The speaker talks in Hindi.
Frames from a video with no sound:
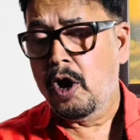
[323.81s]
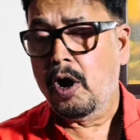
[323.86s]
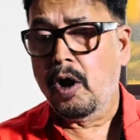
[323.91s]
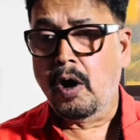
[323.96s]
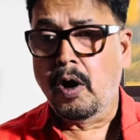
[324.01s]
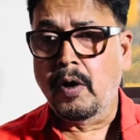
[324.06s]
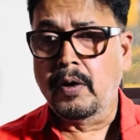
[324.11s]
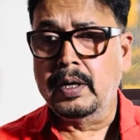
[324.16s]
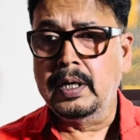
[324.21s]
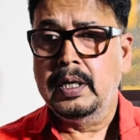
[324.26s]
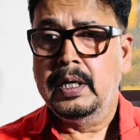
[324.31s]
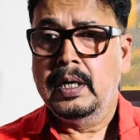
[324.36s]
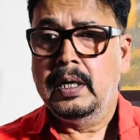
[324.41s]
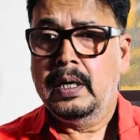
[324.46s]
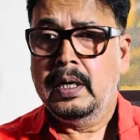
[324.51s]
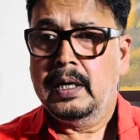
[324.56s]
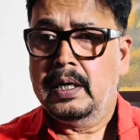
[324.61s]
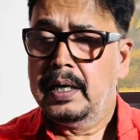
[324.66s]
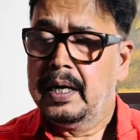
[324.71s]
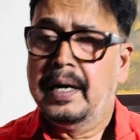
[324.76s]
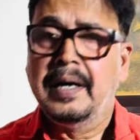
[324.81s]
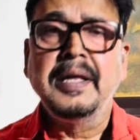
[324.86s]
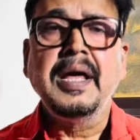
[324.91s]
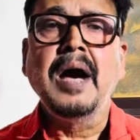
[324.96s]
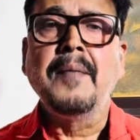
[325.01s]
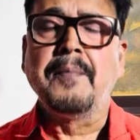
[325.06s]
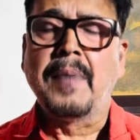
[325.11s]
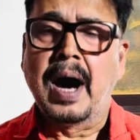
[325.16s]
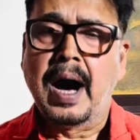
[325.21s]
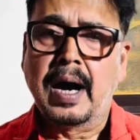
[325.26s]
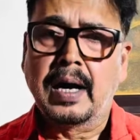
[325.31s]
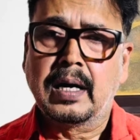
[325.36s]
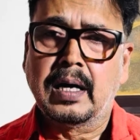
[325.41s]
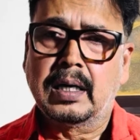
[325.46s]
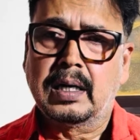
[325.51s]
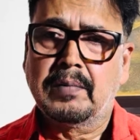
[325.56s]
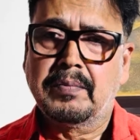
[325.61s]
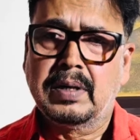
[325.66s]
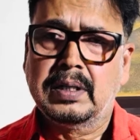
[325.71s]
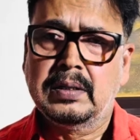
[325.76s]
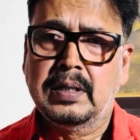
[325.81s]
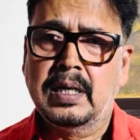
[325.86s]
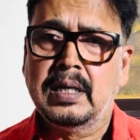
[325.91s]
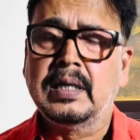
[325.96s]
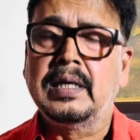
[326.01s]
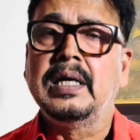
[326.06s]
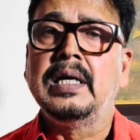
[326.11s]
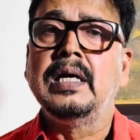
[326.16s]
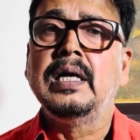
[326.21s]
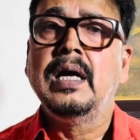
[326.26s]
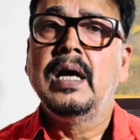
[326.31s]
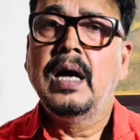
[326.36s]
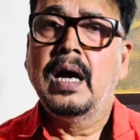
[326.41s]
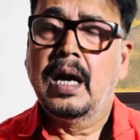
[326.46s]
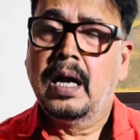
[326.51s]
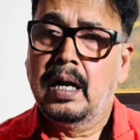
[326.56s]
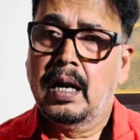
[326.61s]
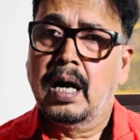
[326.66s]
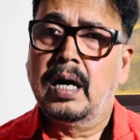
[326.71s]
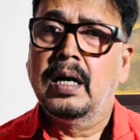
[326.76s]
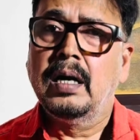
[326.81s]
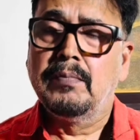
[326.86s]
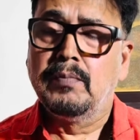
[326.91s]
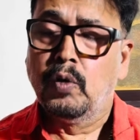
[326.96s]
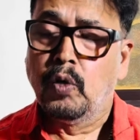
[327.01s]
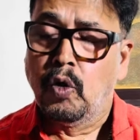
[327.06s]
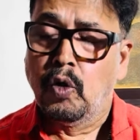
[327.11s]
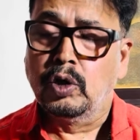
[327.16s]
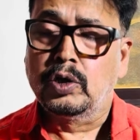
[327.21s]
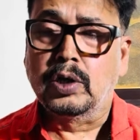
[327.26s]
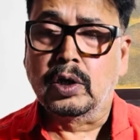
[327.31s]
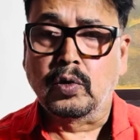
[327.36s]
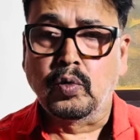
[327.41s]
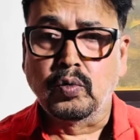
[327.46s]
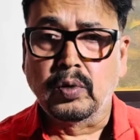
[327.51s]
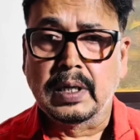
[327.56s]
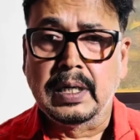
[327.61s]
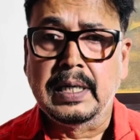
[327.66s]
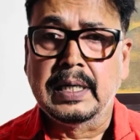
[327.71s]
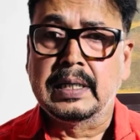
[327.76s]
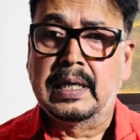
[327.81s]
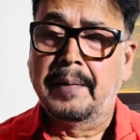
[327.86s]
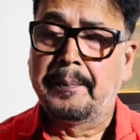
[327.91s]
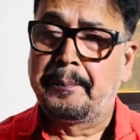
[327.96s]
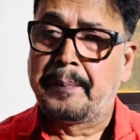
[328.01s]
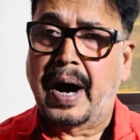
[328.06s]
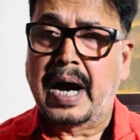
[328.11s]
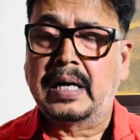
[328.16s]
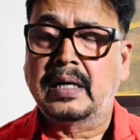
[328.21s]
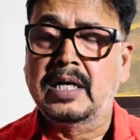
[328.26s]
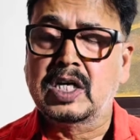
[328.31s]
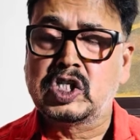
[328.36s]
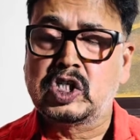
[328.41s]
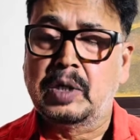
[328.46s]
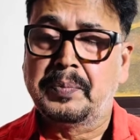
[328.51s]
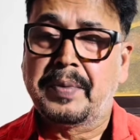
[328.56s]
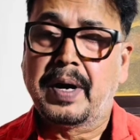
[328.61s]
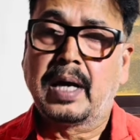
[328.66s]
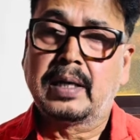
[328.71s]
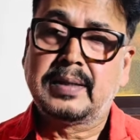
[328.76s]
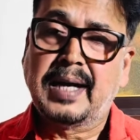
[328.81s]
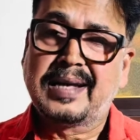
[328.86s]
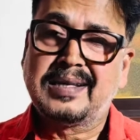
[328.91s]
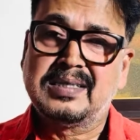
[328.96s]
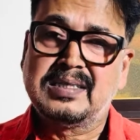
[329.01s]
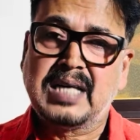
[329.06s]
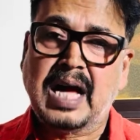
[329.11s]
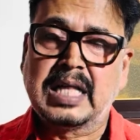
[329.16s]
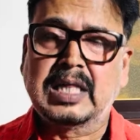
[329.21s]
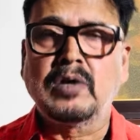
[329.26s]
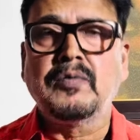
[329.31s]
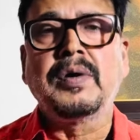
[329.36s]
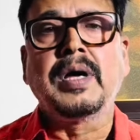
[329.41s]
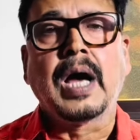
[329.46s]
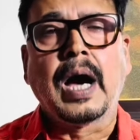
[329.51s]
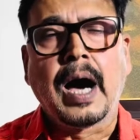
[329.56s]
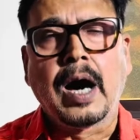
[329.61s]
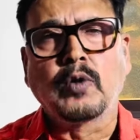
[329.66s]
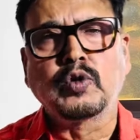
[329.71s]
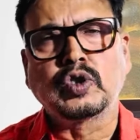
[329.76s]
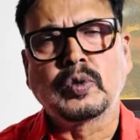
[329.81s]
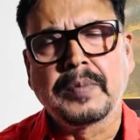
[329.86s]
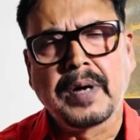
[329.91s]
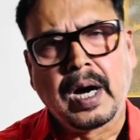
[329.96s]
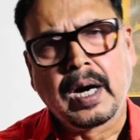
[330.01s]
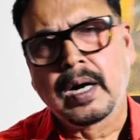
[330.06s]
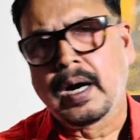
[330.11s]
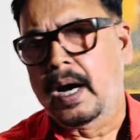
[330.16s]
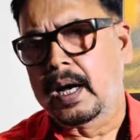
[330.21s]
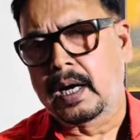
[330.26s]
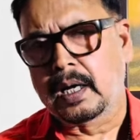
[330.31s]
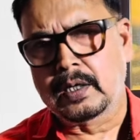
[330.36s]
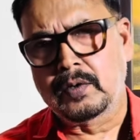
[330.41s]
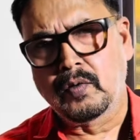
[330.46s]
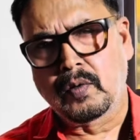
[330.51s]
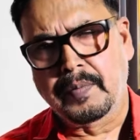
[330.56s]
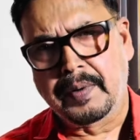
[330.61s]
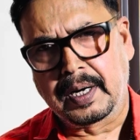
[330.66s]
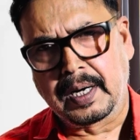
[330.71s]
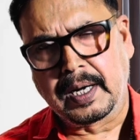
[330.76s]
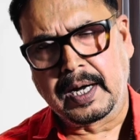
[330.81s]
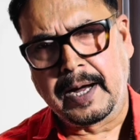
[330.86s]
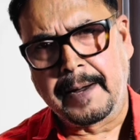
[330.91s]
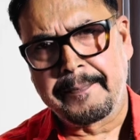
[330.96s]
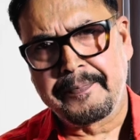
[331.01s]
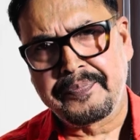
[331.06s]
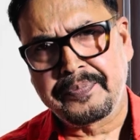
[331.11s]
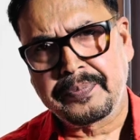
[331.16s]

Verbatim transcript: और इंडिया महागठबंधन की लग्न मुहूर्त कुंडली के पार्टनरशिप अर्थात सातवें हाउस में अंगारक योग बनेगा